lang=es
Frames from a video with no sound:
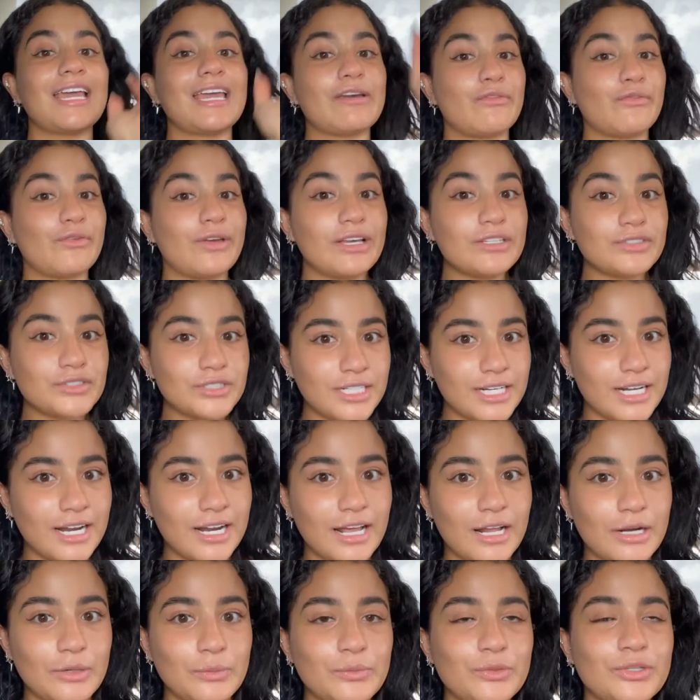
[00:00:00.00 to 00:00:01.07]
que fui a
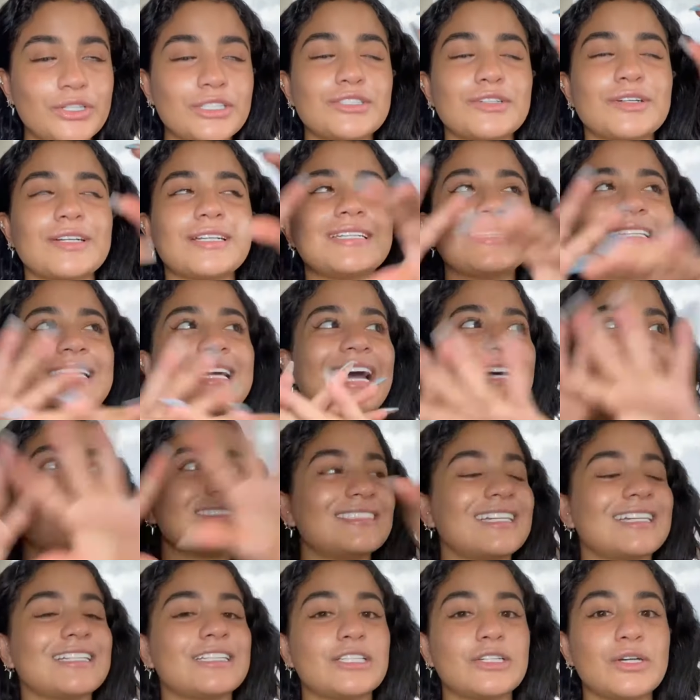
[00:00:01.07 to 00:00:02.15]
cenar en un restaurante
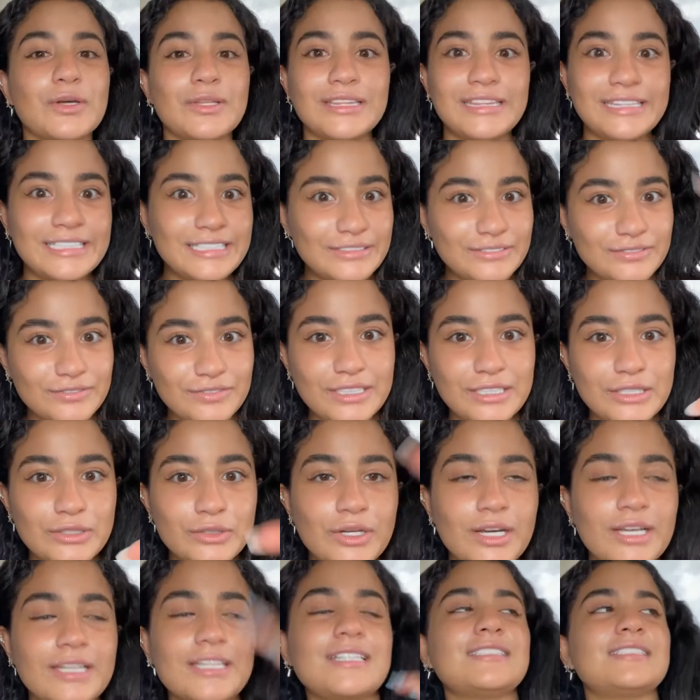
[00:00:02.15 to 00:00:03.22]
asiático
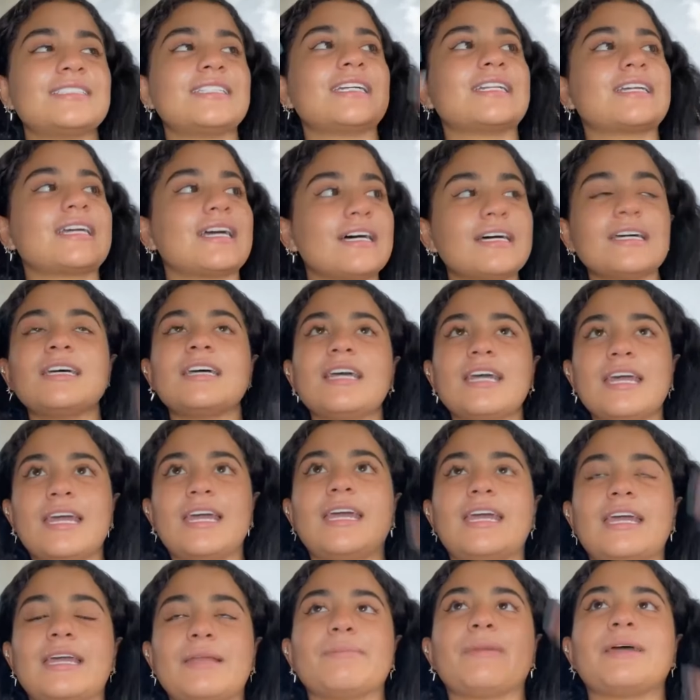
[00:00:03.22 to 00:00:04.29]
divino aquí cerca
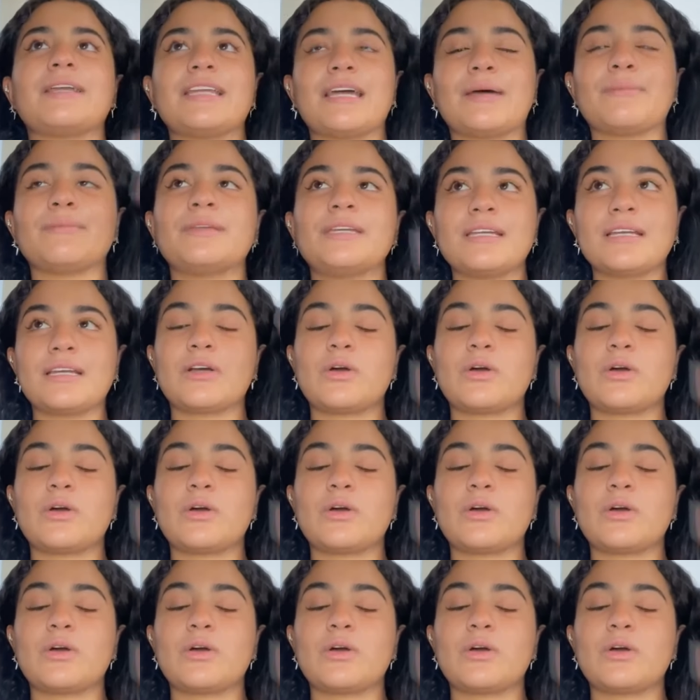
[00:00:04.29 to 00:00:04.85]
en Miami,